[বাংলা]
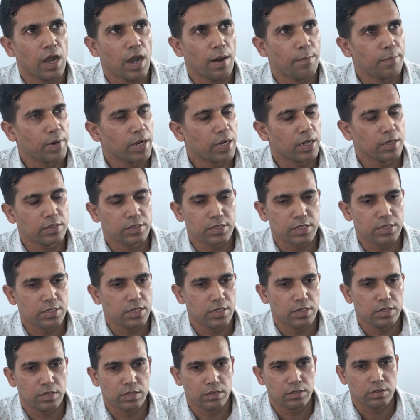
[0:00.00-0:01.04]
আমরা এখান থেকে
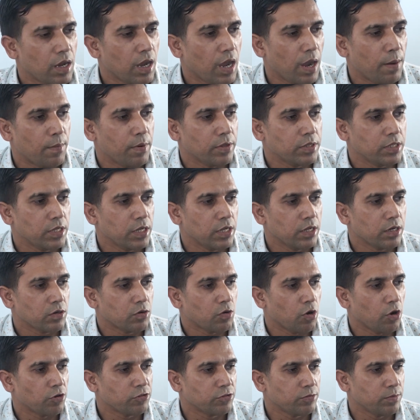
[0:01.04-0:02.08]
দিই না আমাদের
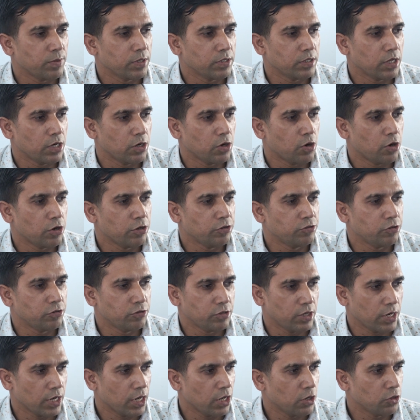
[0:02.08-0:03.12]
কক্সবাজার নন এসি
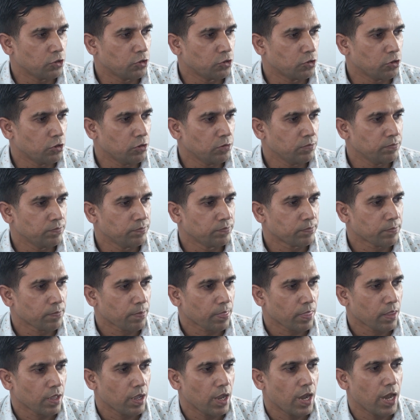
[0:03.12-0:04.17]
হচ্ছে এগারোশো
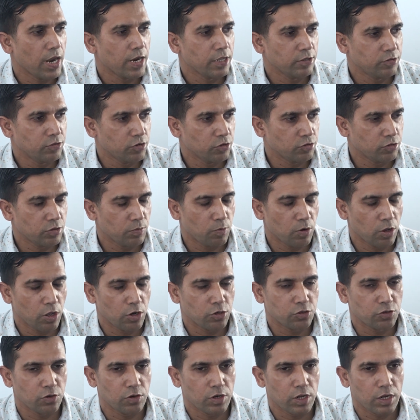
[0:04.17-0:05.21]
আর এসি হচ্ছে
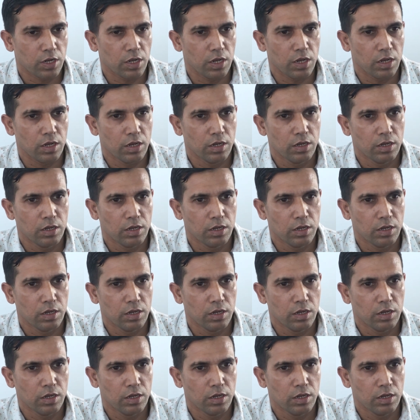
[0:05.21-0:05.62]
পনেরোশো টাকা